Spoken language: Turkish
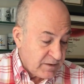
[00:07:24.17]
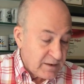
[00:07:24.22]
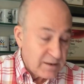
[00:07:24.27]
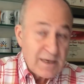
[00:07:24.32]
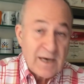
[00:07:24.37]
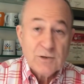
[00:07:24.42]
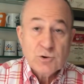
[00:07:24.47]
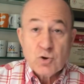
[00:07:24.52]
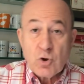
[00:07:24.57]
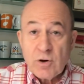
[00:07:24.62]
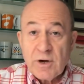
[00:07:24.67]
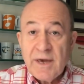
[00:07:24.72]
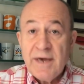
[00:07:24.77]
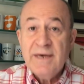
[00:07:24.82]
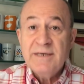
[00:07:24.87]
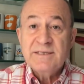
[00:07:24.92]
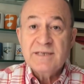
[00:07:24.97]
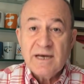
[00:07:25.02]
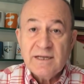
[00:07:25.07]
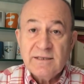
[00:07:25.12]
yani çok
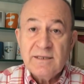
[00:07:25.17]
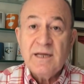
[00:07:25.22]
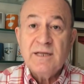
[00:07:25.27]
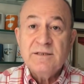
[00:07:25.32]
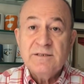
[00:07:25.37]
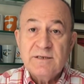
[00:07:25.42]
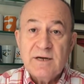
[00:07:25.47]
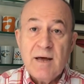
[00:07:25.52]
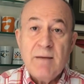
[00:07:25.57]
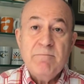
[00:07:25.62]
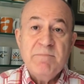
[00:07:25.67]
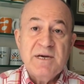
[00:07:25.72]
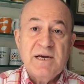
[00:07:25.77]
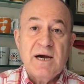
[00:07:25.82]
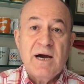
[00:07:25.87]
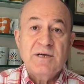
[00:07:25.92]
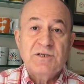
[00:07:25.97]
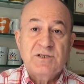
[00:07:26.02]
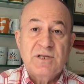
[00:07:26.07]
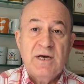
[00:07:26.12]
heyecanlandıran
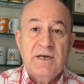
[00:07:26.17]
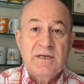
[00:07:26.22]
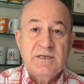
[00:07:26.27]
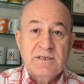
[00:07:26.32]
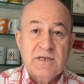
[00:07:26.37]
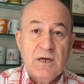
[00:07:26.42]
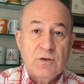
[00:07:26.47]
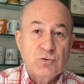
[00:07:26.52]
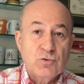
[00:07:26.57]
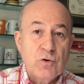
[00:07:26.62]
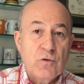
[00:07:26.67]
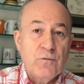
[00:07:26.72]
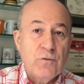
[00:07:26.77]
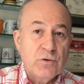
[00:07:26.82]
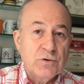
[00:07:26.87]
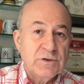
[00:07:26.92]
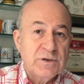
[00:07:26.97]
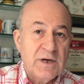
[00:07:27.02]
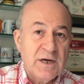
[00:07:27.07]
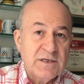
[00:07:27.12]
birkaç tane santrofor
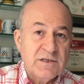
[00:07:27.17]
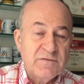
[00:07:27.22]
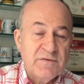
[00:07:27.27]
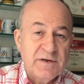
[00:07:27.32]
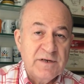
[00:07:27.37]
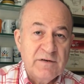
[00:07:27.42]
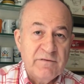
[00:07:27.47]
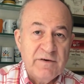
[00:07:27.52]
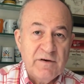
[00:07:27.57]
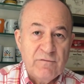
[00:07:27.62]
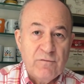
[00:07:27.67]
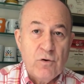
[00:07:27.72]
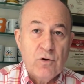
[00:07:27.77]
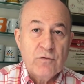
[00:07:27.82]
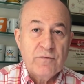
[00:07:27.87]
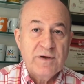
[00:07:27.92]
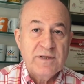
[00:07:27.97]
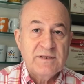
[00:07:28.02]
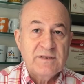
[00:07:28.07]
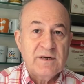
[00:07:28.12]
transferi ve
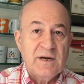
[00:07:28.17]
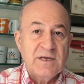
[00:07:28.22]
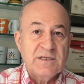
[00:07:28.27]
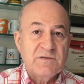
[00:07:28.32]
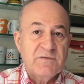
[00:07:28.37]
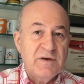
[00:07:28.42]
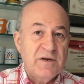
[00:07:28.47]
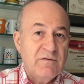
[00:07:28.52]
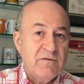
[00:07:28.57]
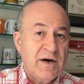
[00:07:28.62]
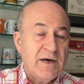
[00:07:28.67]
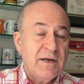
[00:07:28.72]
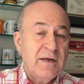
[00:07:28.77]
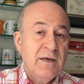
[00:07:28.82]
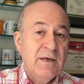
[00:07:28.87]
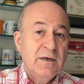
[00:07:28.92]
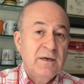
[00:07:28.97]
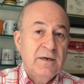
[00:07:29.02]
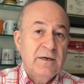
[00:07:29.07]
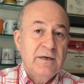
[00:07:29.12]
forvet transferi var.
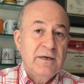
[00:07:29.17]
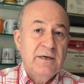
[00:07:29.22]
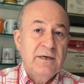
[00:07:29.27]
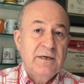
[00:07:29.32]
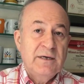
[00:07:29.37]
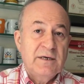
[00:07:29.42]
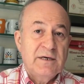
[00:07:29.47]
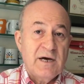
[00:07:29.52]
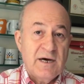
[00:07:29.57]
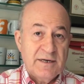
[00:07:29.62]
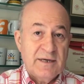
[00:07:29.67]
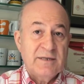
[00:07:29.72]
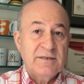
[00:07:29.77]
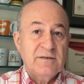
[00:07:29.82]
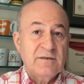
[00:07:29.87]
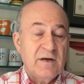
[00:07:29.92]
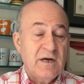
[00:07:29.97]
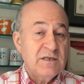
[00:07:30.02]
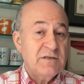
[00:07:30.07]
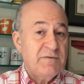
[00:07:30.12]
E, kanat
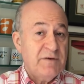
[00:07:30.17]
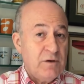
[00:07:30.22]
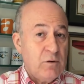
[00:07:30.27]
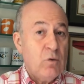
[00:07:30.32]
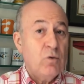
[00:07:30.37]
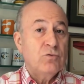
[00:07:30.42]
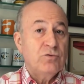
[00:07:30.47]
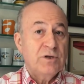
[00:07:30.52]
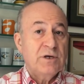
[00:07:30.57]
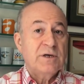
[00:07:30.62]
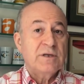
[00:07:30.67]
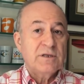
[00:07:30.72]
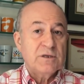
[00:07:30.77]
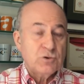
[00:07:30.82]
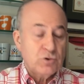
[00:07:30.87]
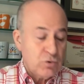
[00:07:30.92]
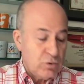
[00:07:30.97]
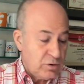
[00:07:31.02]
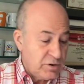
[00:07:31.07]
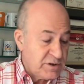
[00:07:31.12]
transferi onları da
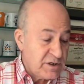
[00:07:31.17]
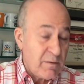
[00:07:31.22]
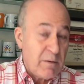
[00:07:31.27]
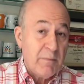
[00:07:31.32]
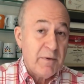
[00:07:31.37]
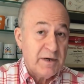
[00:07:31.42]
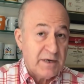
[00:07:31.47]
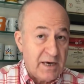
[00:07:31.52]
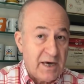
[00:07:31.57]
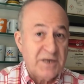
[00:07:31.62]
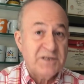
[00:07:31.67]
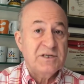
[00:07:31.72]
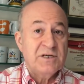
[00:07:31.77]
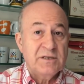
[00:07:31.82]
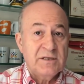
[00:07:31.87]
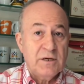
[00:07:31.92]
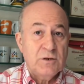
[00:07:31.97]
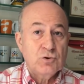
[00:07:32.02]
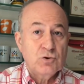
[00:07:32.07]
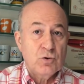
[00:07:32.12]
söyleyeceğim ama
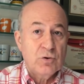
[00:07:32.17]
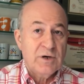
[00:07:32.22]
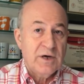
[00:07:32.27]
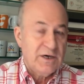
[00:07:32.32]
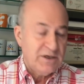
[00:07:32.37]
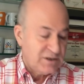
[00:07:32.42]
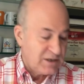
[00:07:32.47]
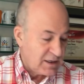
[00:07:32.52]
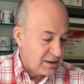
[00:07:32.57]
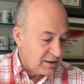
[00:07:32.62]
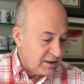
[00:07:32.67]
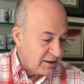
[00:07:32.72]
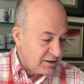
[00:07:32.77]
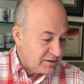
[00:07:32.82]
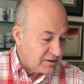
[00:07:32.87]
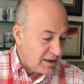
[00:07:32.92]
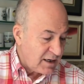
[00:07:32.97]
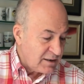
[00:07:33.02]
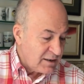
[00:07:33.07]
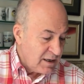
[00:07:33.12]
gerçekten çok
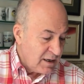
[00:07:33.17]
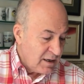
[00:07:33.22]
heyecanlandıran.